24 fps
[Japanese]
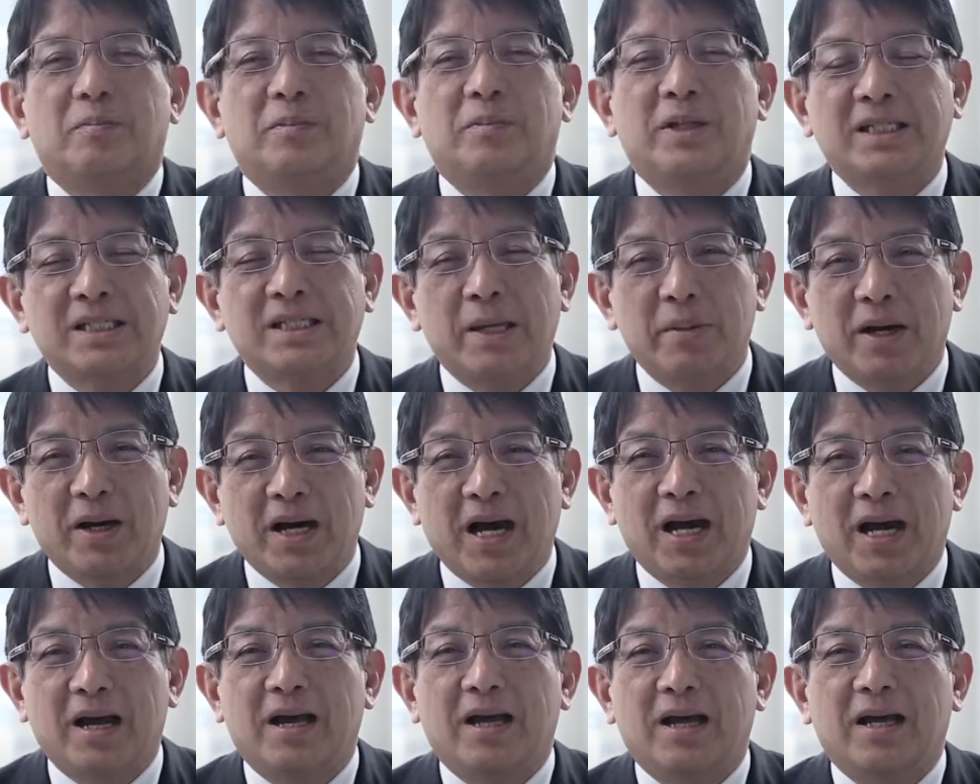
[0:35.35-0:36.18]
皆様
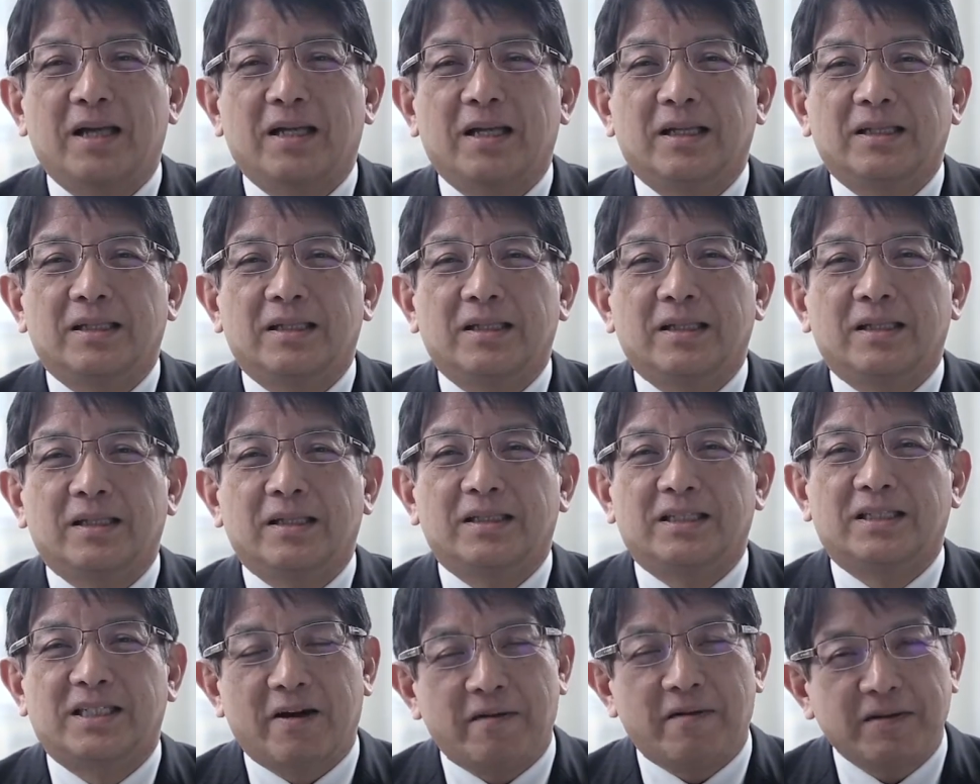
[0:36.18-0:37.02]
が
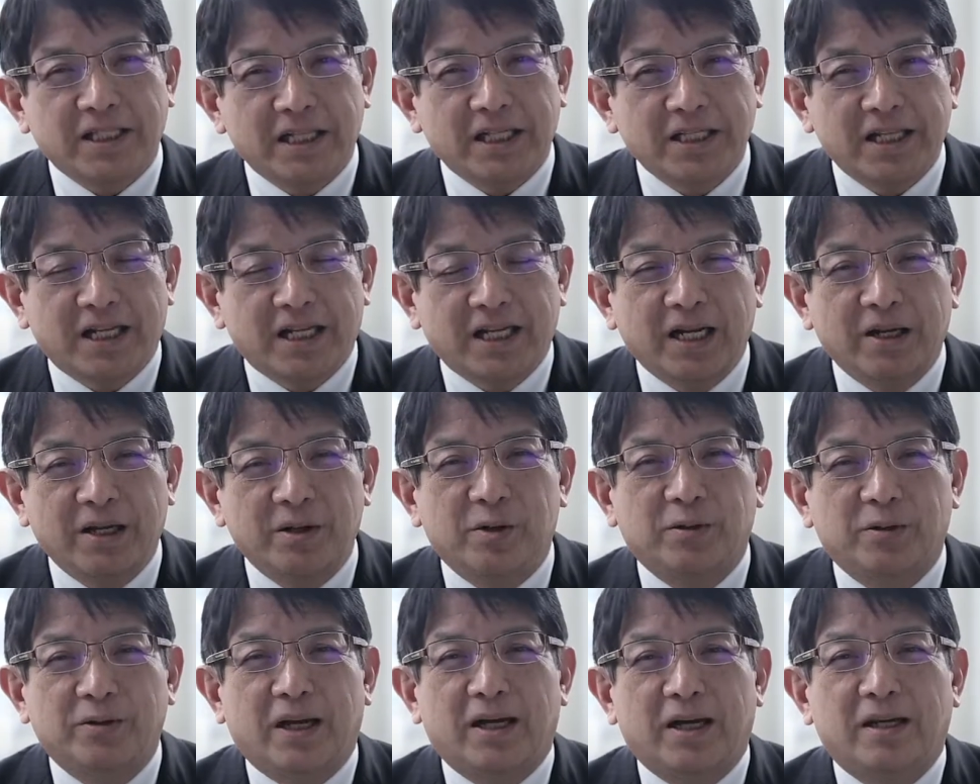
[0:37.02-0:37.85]
幸せになれ
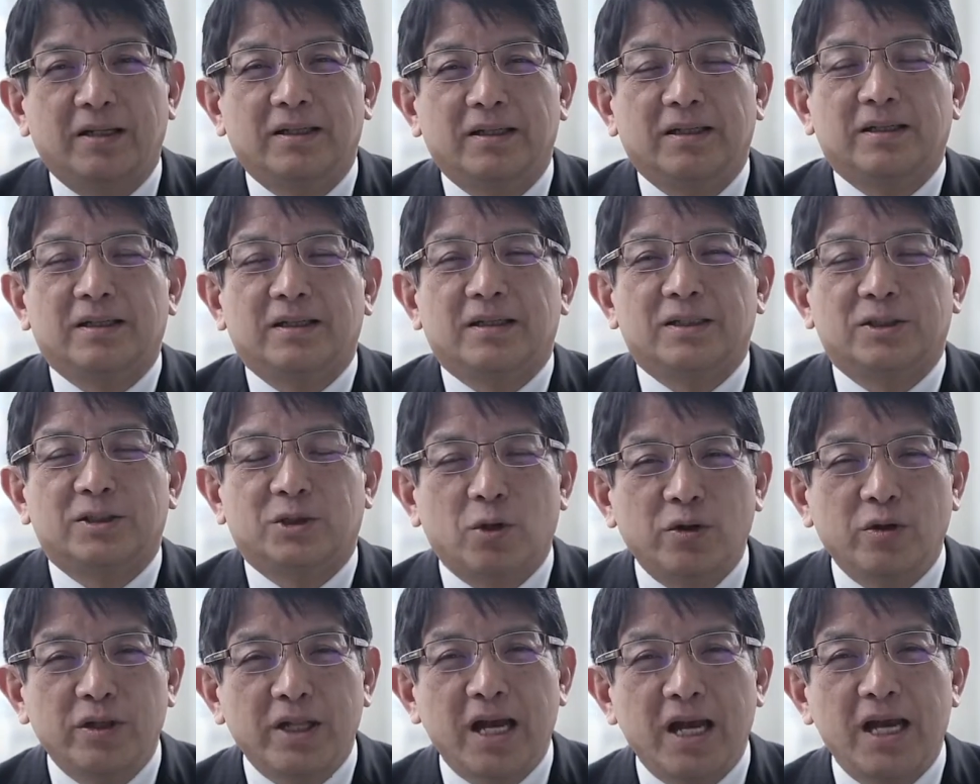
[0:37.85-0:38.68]
るような
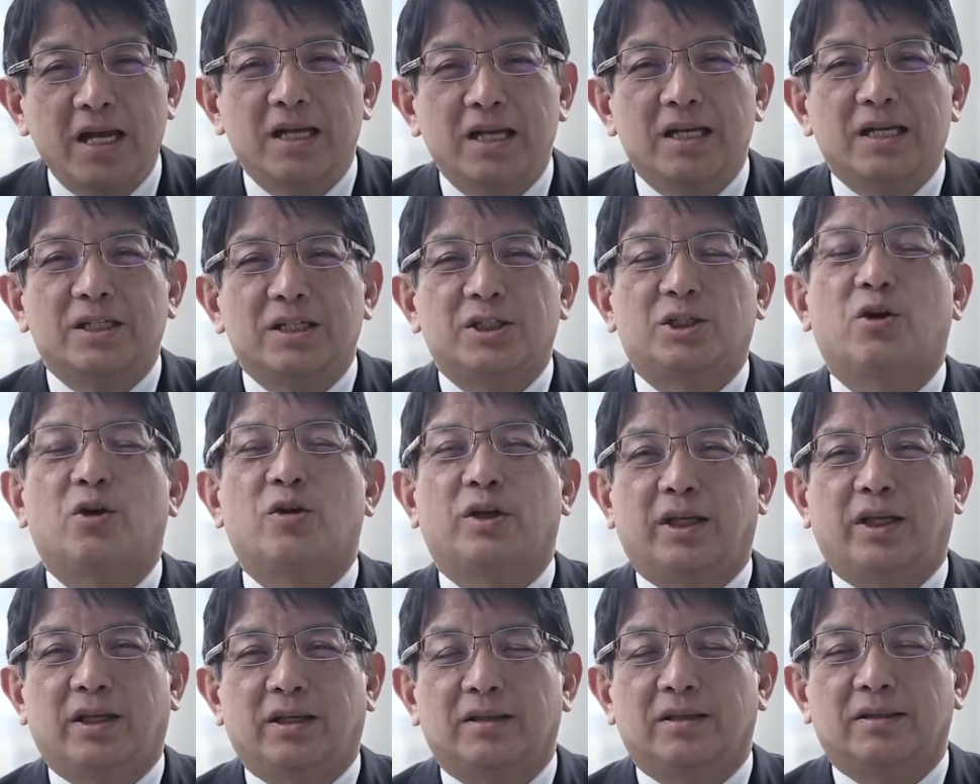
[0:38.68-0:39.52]
そんな
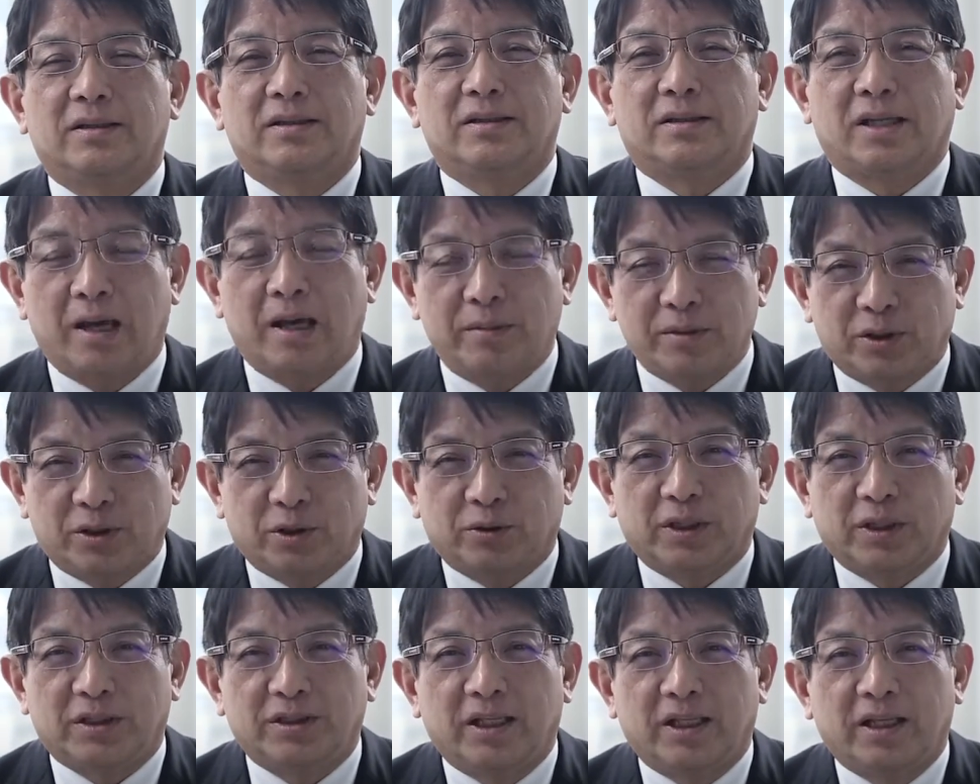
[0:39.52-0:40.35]
商品サービス
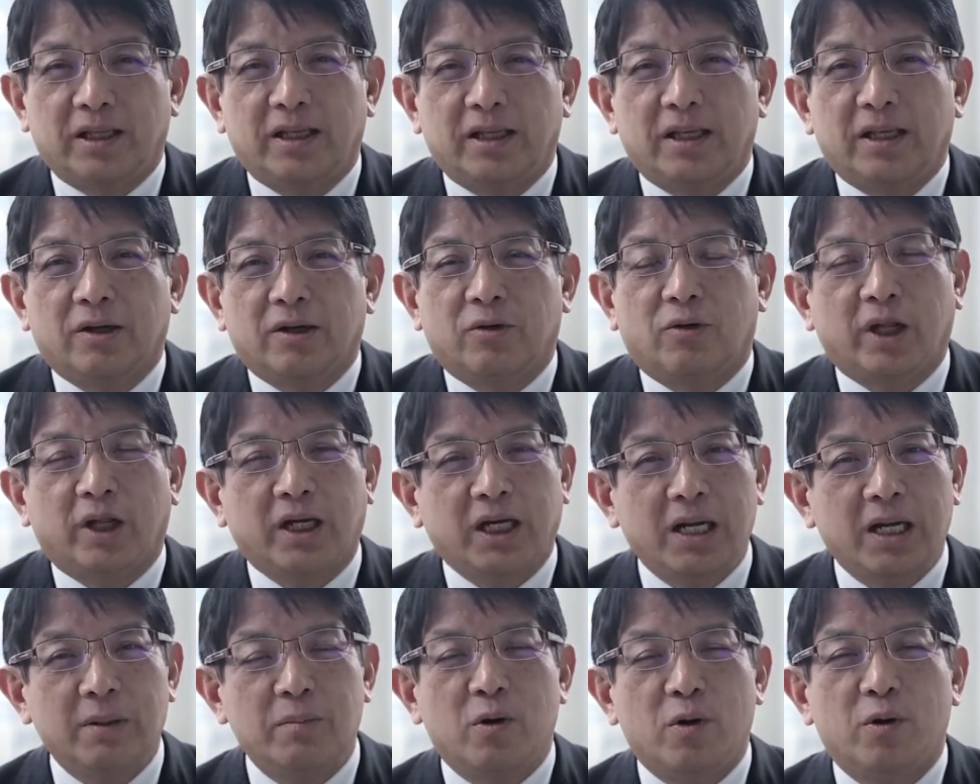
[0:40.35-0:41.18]
をですねこれ
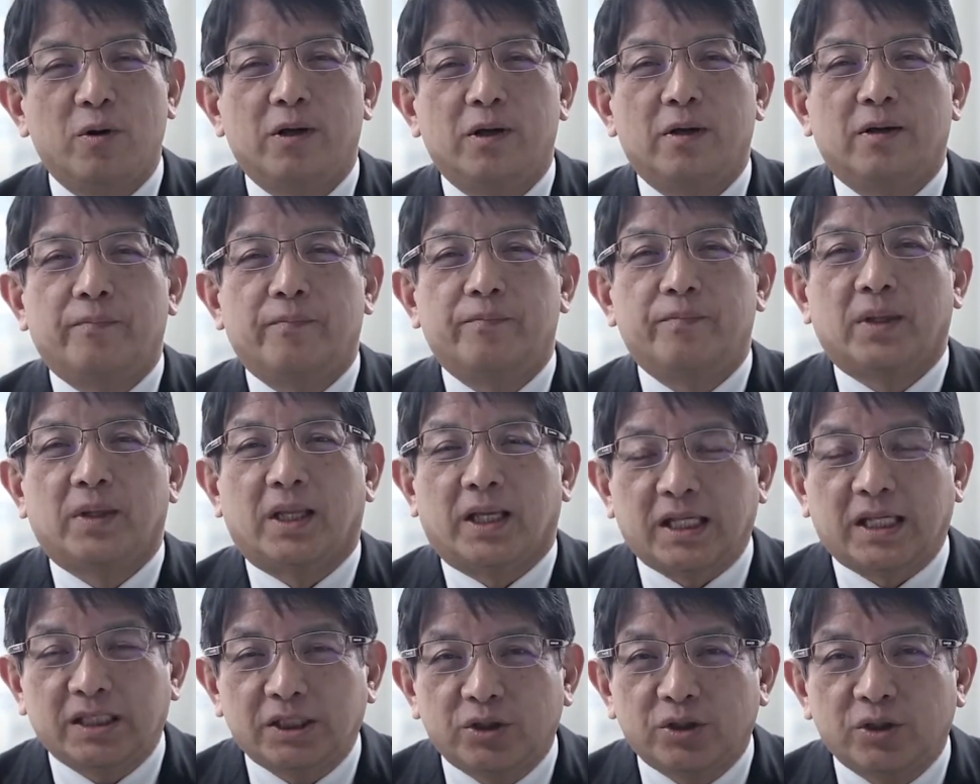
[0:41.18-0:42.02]
からも
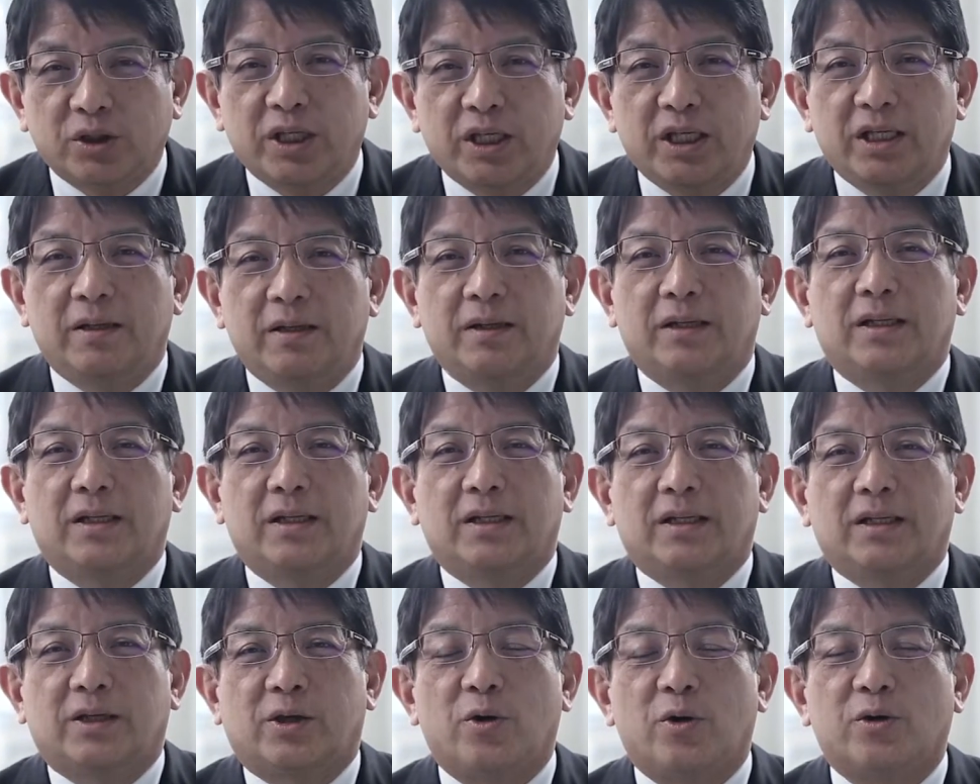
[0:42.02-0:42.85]
引き続き
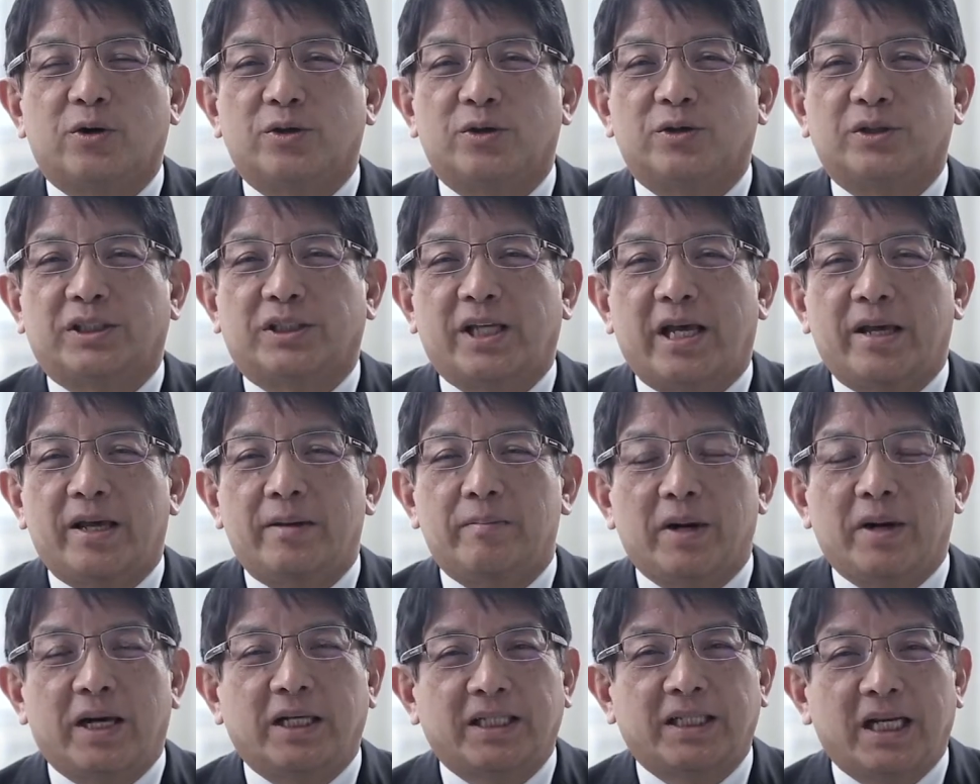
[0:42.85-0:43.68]
供給し
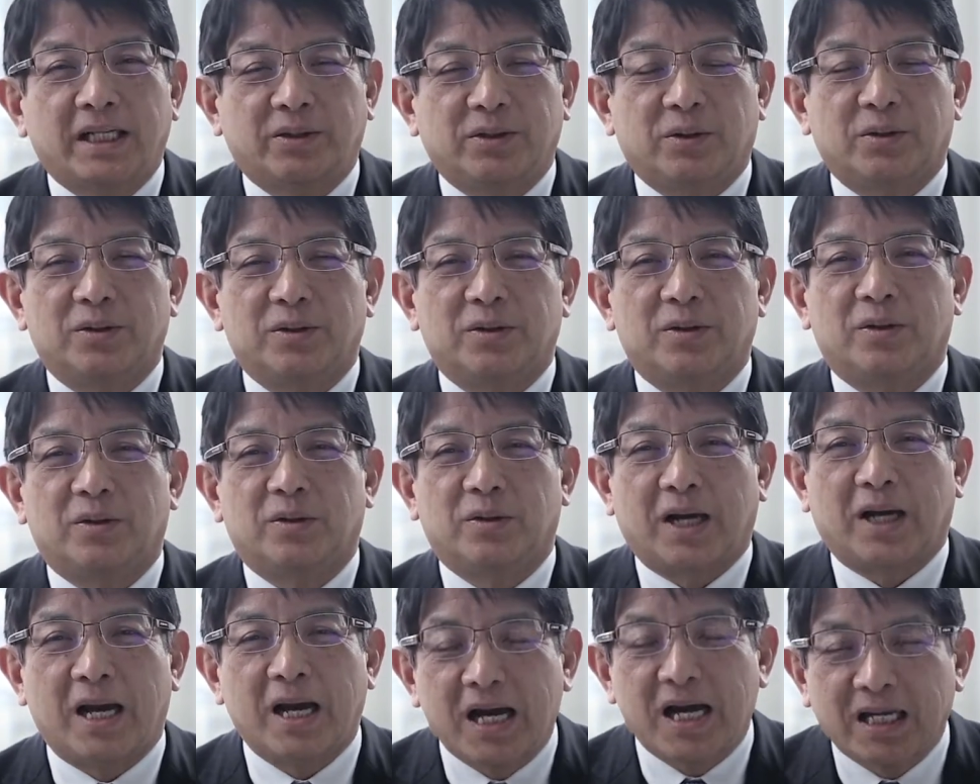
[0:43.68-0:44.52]
てまいりたいと
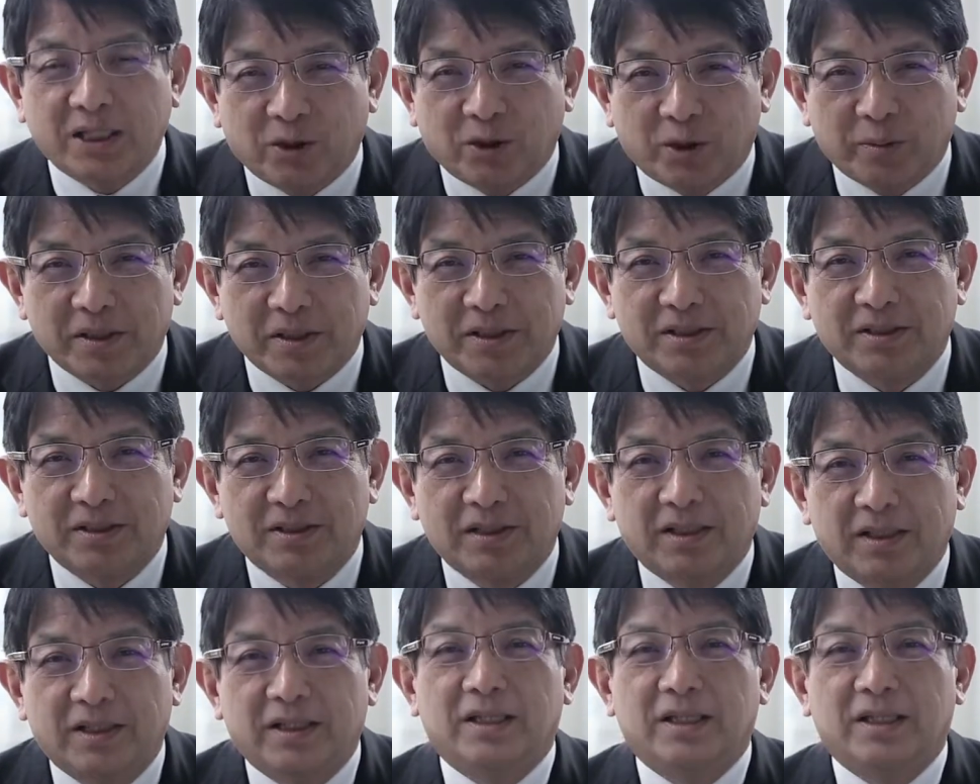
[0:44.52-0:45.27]
考えております